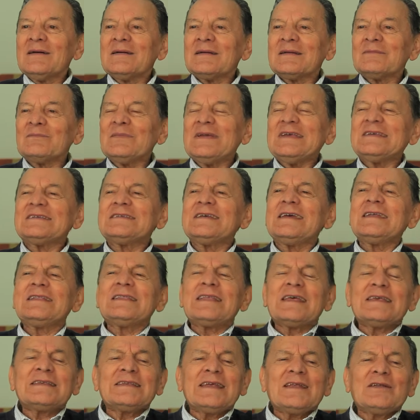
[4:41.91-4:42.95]

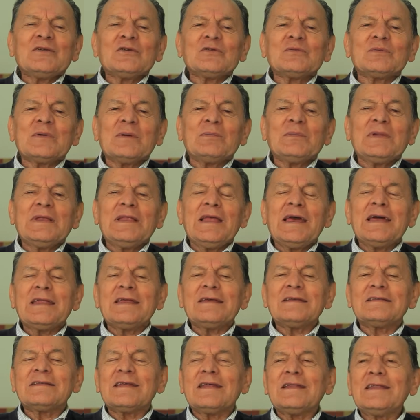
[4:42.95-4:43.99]
Visitas de los
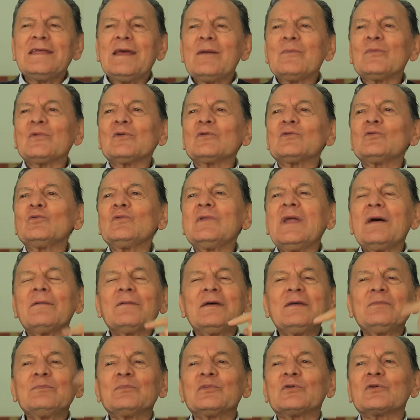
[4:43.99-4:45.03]
familiares teníamos una
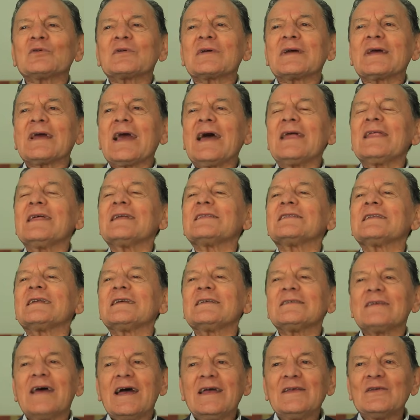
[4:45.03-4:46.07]
vez por cada
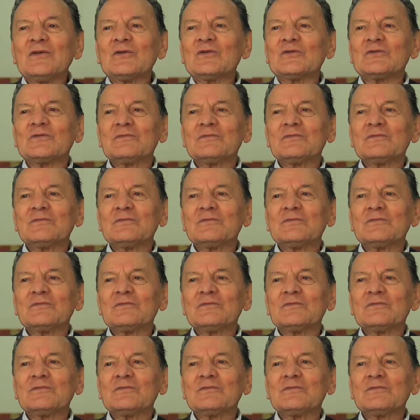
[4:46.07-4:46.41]
tres años